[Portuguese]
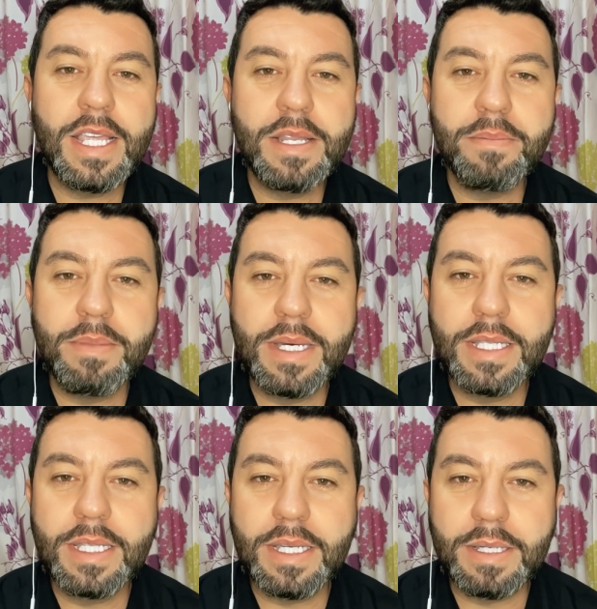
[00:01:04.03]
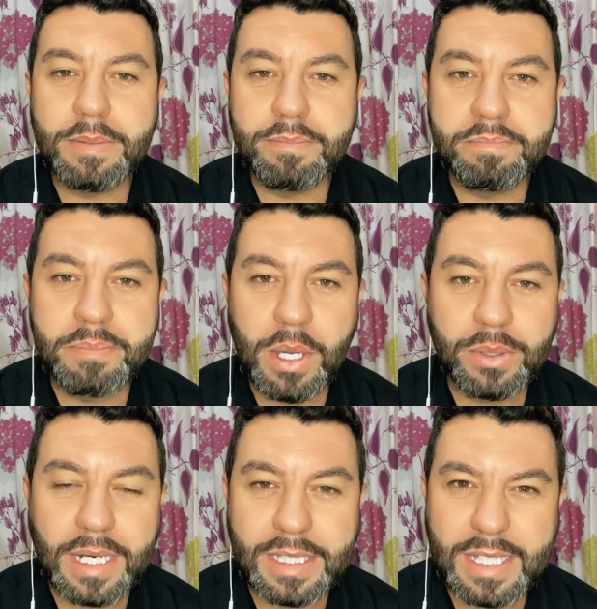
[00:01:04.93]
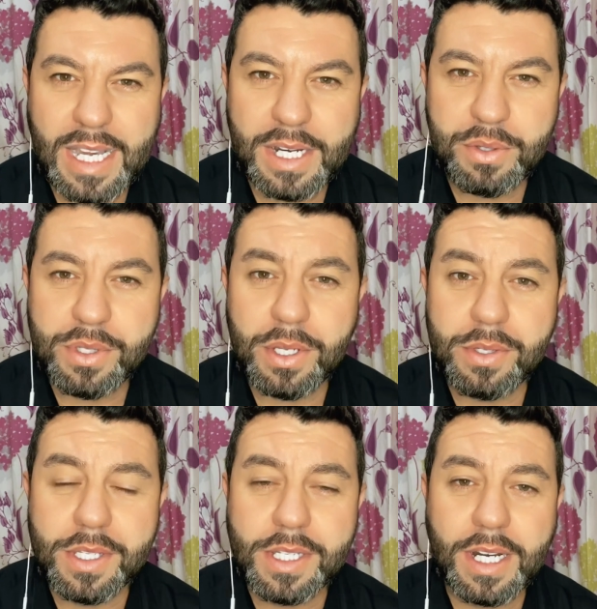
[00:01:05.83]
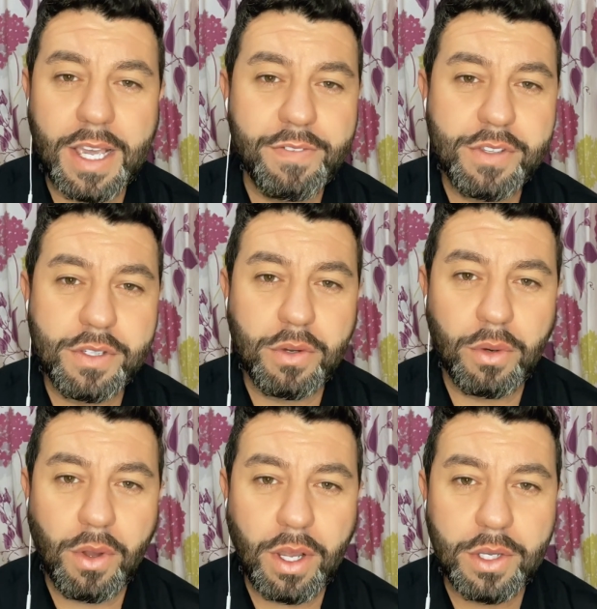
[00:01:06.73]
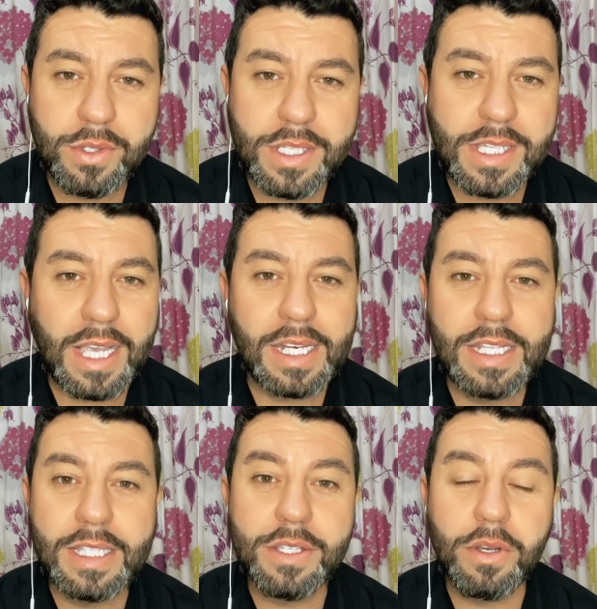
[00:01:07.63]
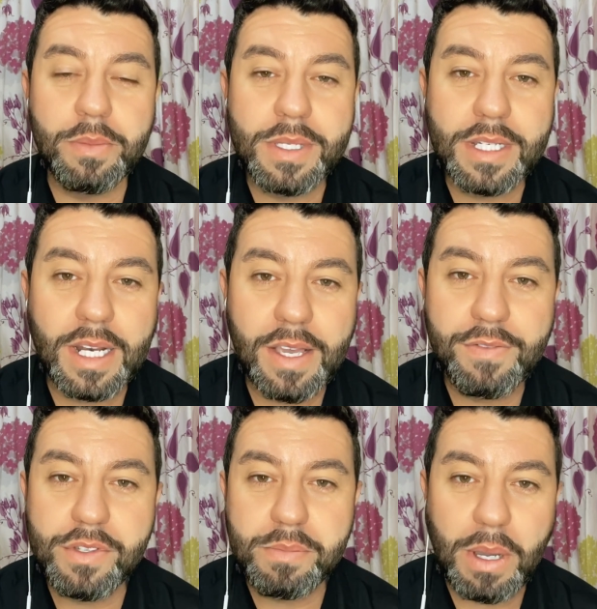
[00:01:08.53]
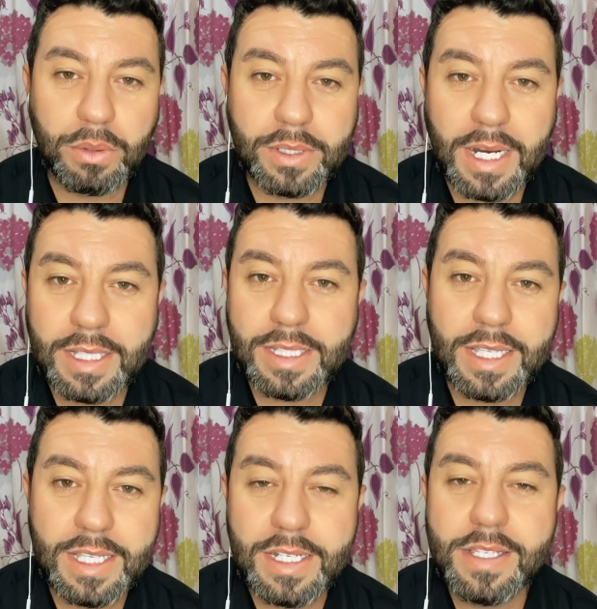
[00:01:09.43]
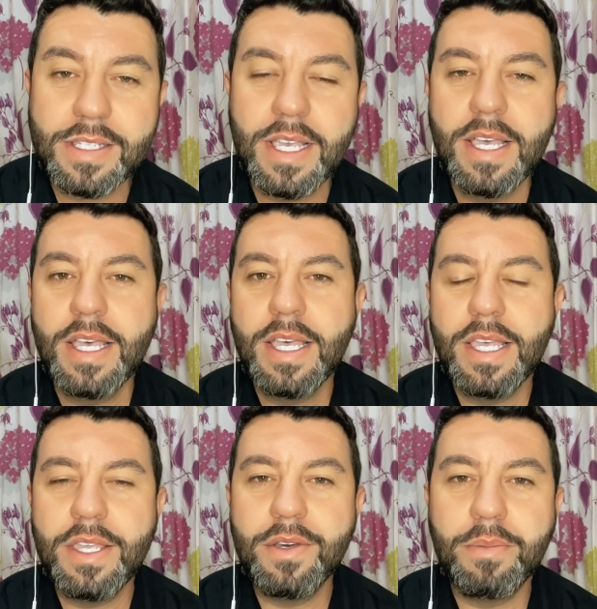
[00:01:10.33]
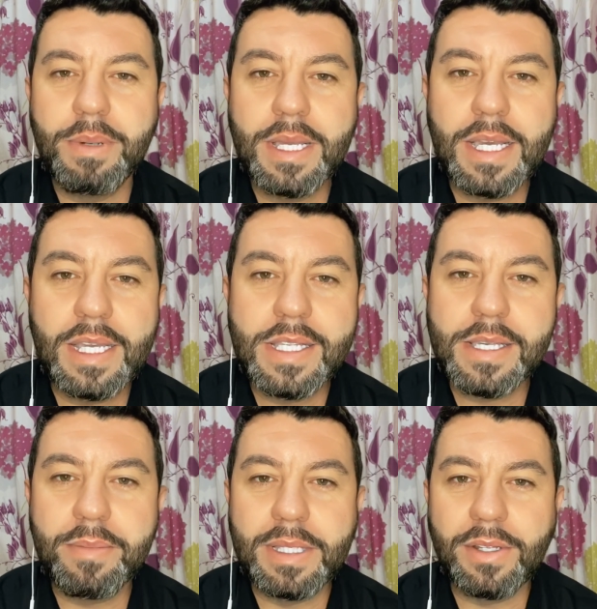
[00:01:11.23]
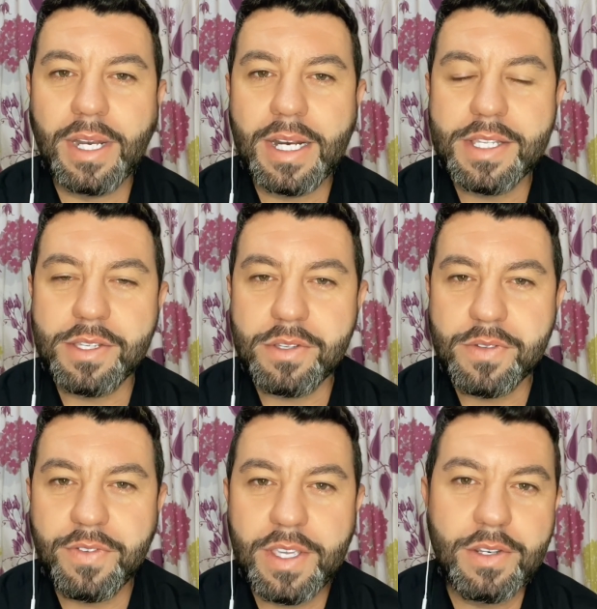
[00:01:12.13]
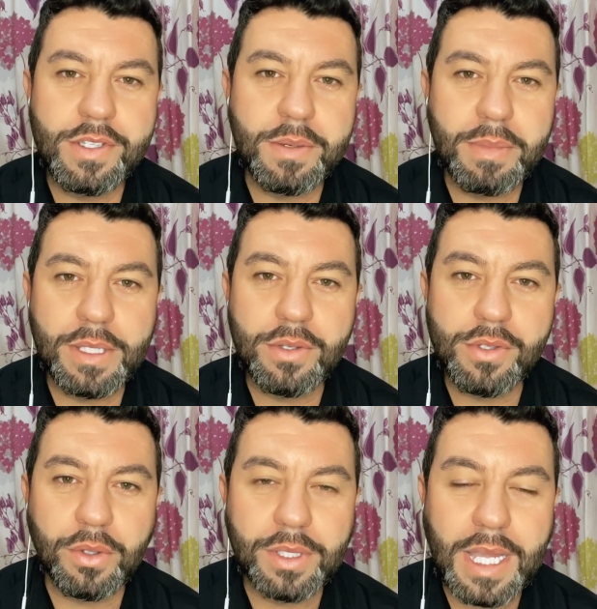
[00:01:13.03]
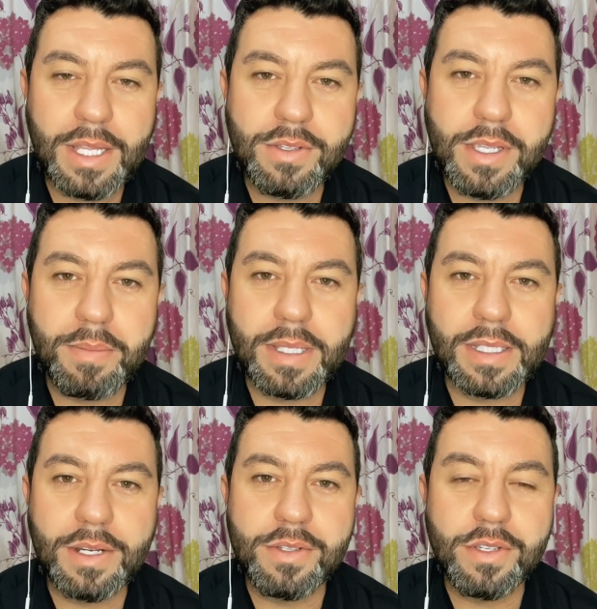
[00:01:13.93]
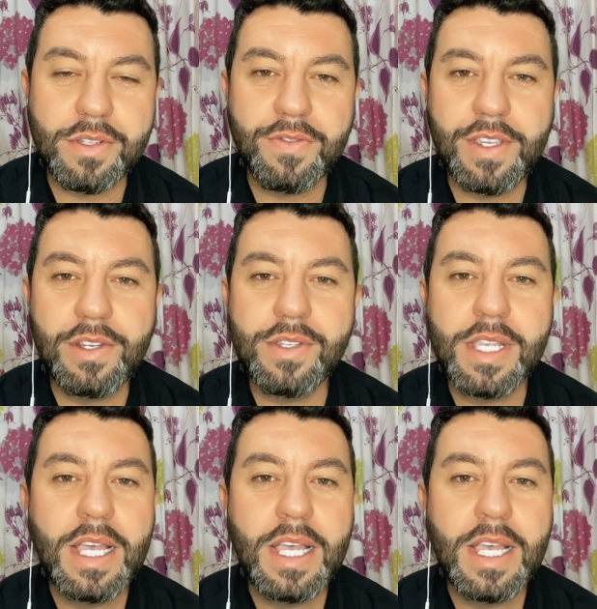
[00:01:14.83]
ele manda maltratar os seus escravos, coloca os israelitas como escravos, maltrata eles e obriga eles a abandonarem seus filhos e manda os soldados a matar os seus filhos